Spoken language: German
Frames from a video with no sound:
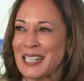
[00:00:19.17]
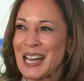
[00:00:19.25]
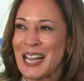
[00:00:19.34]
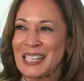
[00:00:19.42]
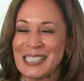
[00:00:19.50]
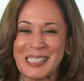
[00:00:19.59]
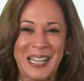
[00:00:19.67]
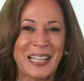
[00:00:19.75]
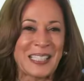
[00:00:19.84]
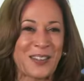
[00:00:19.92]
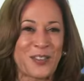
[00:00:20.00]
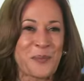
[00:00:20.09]
seit sich
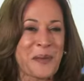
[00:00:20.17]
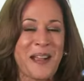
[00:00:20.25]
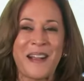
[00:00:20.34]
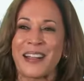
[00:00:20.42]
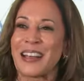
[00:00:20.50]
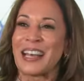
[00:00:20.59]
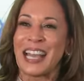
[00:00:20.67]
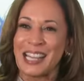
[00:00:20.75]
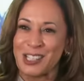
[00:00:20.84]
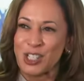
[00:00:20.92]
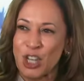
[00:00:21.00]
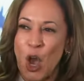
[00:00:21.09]
US-Präsident
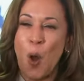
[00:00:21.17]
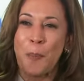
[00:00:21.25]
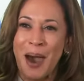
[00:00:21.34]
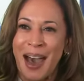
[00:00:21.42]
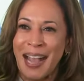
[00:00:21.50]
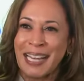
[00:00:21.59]
Joe Biden